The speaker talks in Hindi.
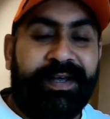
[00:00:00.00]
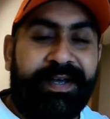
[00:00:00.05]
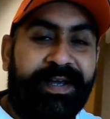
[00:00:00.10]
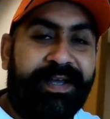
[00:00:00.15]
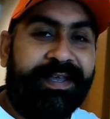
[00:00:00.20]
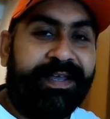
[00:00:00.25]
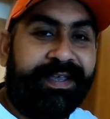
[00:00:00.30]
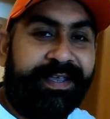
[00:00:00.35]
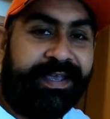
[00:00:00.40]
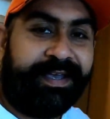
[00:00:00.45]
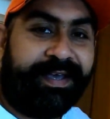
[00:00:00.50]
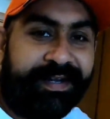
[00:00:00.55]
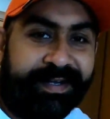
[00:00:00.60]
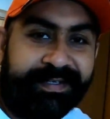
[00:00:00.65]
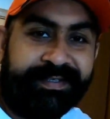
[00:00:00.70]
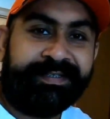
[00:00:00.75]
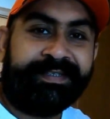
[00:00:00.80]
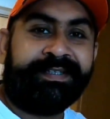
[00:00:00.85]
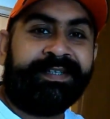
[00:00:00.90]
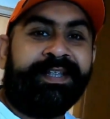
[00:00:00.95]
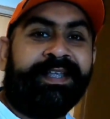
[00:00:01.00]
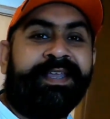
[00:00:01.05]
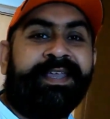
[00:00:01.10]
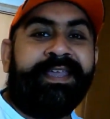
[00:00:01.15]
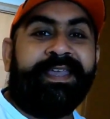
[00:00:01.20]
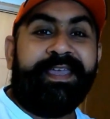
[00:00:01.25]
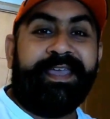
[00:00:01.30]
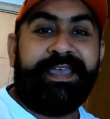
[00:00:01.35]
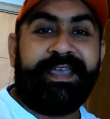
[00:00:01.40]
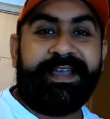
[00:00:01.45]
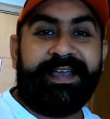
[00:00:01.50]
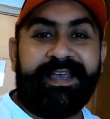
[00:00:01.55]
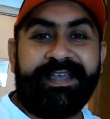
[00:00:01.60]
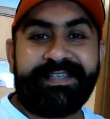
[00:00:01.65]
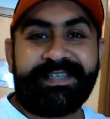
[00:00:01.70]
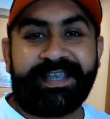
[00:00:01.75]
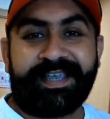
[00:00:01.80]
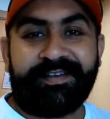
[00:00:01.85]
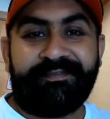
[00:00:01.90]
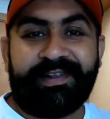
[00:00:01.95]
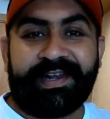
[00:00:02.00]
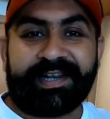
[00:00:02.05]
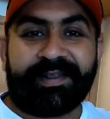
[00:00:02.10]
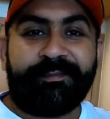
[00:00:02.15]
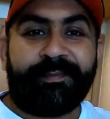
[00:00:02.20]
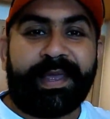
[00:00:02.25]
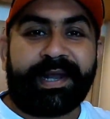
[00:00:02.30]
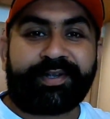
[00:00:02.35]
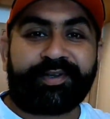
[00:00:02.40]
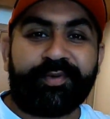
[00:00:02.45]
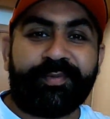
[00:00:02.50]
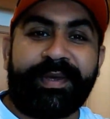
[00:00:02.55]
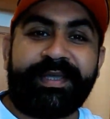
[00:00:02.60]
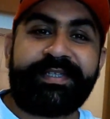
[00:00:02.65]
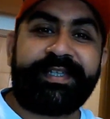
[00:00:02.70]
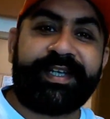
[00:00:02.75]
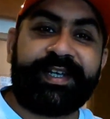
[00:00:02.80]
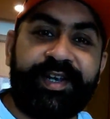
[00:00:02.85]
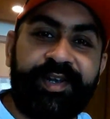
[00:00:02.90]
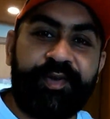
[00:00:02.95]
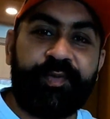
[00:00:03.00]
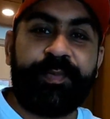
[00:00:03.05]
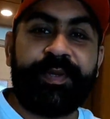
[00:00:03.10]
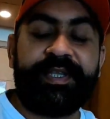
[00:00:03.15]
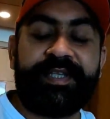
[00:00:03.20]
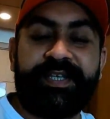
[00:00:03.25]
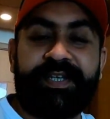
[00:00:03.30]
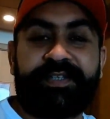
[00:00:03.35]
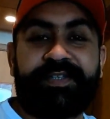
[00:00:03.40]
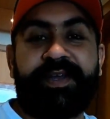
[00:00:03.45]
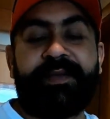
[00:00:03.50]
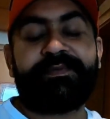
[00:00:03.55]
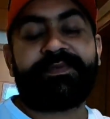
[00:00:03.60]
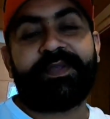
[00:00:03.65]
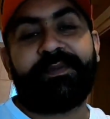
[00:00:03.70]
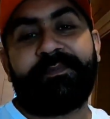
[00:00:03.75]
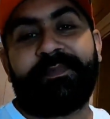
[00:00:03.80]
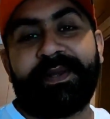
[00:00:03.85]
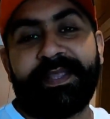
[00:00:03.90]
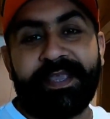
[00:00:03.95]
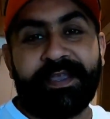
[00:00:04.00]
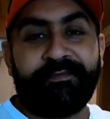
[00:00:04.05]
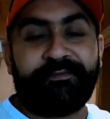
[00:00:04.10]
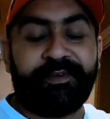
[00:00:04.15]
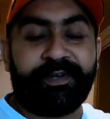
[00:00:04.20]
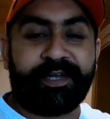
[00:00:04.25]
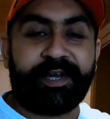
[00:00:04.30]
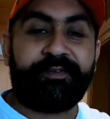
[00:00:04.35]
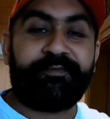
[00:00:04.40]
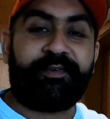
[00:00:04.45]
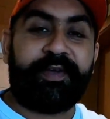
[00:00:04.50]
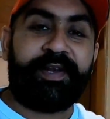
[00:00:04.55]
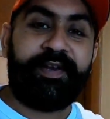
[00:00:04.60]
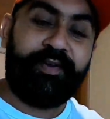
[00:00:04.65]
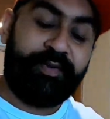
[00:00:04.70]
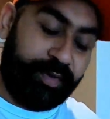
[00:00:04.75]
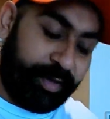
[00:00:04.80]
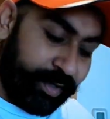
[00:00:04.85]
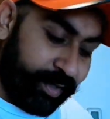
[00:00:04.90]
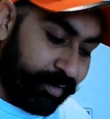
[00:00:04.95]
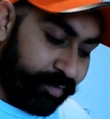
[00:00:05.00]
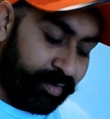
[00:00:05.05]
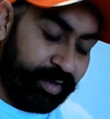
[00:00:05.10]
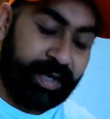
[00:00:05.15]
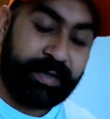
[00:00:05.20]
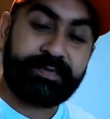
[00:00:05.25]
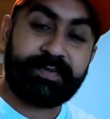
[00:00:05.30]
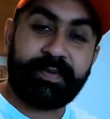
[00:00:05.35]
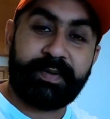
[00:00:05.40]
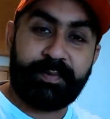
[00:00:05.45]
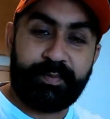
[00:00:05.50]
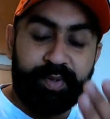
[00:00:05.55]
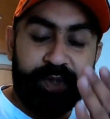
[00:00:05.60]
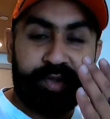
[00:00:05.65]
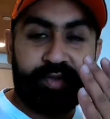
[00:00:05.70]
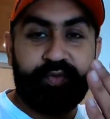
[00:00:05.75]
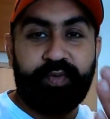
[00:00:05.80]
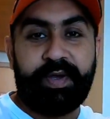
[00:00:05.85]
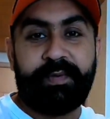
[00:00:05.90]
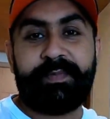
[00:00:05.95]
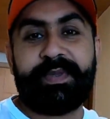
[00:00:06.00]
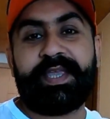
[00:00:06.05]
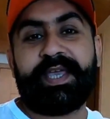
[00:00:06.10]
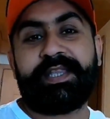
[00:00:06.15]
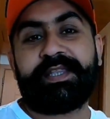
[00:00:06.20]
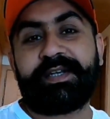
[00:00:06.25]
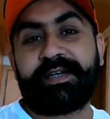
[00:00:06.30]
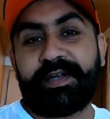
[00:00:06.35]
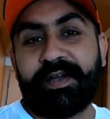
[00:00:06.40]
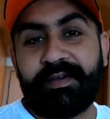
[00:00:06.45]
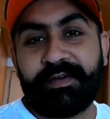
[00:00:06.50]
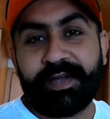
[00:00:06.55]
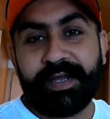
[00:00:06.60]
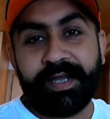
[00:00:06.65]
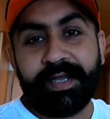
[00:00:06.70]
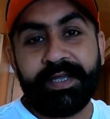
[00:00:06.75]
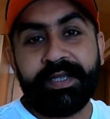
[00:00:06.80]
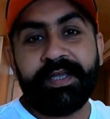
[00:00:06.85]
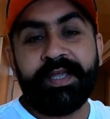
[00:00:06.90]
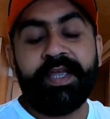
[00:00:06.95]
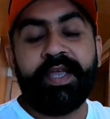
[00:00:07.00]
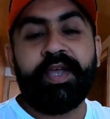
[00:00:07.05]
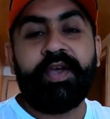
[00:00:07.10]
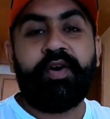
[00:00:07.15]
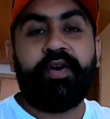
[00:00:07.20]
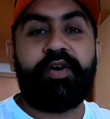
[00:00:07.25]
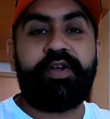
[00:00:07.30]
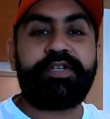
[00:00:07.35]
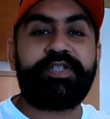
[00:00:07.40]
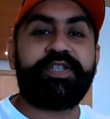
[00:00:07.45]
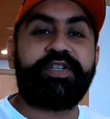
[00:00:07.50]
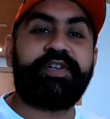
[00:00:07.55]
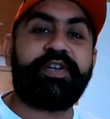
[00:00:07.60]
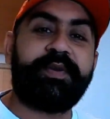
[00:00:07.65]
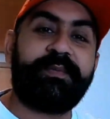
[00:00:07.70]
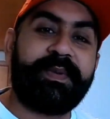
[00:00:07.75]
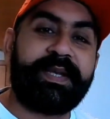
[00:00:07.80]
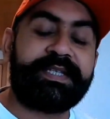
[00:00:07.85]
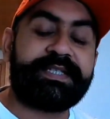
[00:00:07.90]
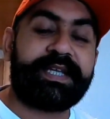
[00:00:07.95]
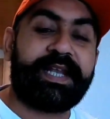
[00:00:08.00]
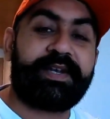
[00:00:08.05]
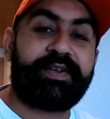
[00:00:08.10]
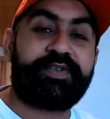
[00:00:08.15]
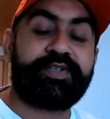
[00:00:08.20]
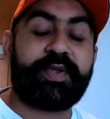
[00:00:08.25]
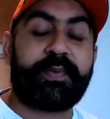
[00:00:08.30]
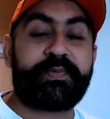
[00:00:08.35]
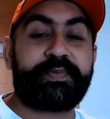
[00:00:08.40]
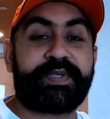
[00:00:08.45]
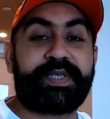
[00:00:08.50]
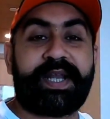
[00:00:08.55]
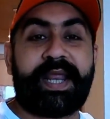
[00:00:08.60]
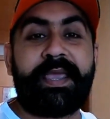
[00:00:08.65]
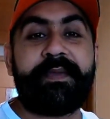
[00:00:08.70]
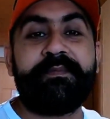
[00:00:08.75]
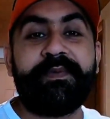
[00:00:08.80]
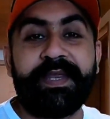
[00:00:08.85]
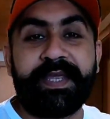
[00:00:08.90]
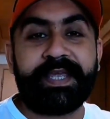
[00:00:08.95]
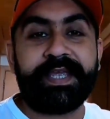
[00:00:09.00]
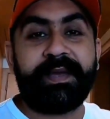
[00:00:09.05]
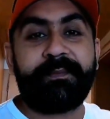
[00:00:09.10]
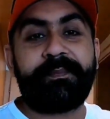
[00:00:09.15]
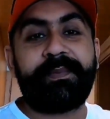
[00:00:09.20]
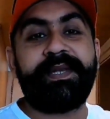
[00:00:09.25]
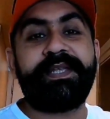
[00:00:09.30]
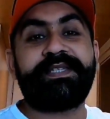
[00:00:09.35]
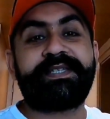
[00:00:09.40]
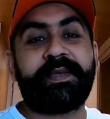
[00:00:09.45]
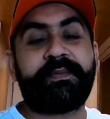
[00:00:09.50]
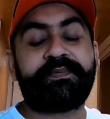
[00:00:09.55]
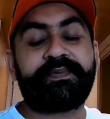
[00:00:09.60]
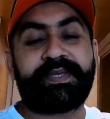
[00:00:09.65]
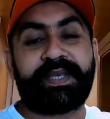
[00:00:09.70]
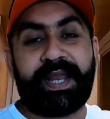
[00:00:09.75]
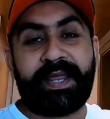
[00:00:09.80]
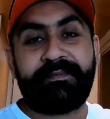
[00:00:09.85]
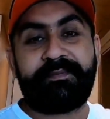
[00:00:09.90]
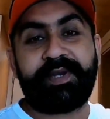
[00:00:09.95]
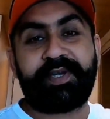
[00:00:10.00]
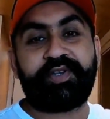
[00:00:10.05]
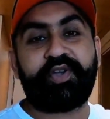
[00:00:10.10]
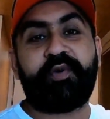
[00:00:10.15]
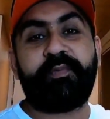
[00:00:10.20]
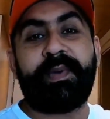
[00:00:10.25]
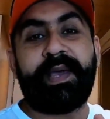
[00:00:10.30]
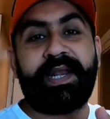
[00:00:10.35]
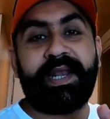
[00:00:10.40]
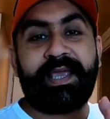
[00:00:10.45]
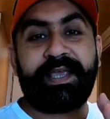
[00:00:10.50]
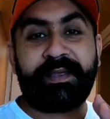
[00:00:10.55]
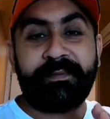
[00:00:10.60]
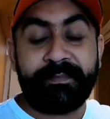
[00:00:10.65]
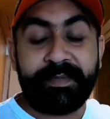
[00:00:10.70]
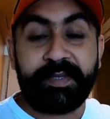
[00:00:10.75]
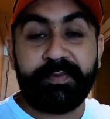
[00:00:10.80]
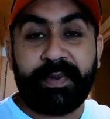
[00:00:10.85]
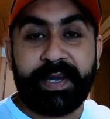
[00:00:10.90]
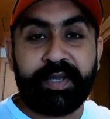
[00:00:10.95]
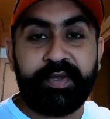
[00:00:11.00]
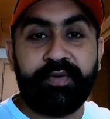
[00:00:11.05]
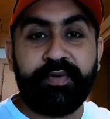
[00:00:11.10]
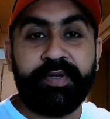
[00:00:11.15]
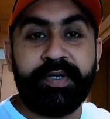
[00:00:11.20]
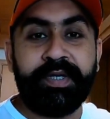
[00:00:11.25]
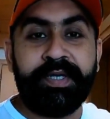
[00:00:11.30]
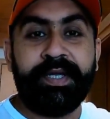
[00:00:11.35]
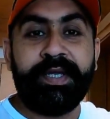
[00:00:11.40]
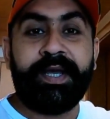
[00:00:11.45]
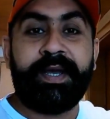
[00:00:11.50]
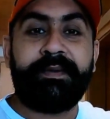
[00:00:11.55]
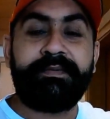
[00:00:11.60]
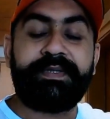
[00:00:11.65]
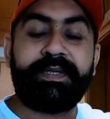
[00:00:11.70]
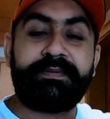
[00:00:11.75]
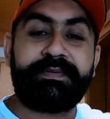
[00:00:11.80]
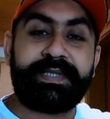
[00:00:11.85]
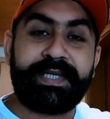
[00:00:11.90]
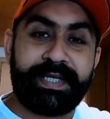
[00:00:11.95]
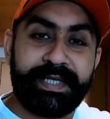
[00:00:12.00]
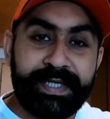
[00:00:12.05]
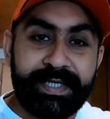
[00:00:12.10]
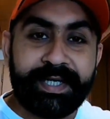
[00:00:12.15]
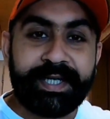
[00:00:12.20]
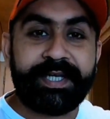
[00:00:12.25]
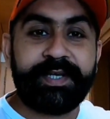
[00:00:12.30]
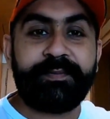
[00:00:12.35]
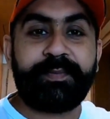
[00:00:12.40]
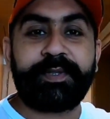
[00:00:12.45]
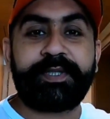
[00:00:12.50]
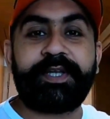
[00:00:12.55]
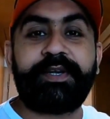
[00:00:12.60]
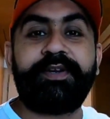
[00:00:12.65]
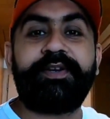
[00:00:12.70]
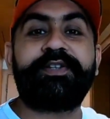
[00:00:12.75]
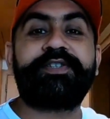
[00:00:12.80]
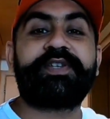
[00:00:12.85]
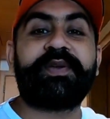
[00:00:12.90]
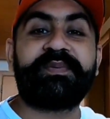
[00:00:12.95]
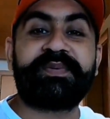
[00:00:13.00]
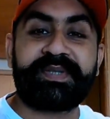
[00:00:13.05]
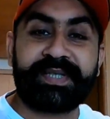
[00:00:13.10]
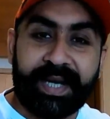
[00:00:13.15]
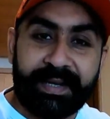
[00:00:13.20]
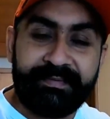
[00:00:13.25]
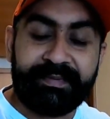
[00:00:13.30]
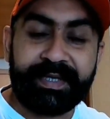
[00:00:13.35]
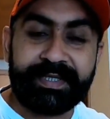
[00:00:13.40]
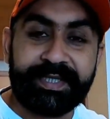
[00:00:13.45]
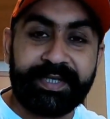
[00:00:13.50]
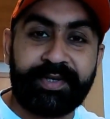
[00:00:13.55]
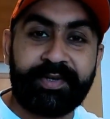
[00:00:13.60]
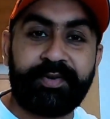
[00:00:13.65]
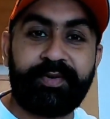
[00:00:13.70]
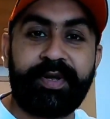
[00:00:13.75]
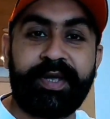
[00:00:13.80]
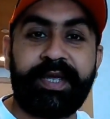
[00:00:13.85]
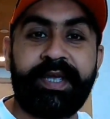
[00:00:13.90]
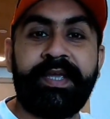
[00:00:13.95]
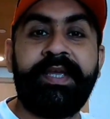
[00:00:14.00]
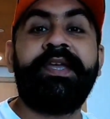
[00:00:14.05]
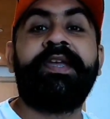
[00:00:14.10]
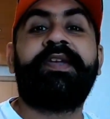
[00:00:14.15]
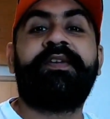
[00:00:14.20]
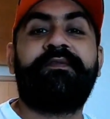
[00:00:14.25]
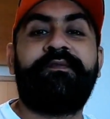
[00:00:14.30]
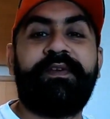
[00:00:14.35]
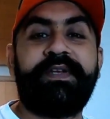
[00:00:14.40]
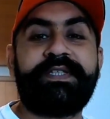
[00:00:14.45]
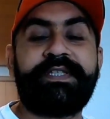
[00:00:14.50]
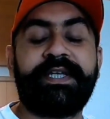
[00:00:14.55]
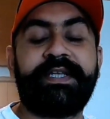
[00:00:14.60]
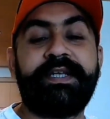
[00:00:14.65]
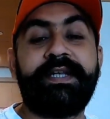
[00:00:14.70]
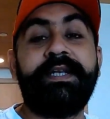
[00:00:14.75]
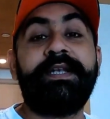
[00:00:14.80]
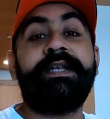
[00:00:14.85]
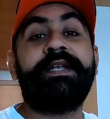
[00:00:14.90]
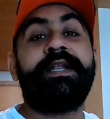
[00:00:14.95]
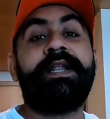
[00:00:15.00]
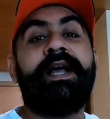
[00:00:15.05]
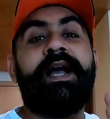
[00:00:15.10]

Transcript: ना आया यार वेलकम बैक टू माय चैनल उम्मीद करता हूँ आप सब बढ़िया फिट एंड फाइन होंगे और आप सबने मुझे दुआ में याद रखा होगा और जिन्होंने मेरे चैनल को सब्सक्राइब नहीं किया प्लीज़ सब्सक्राइब कर दो बेल आइकन भी दबा दो अब जब चैनल का नहीं पता होगा तो सब्सक्राइब कैसे करोगे विद चैनल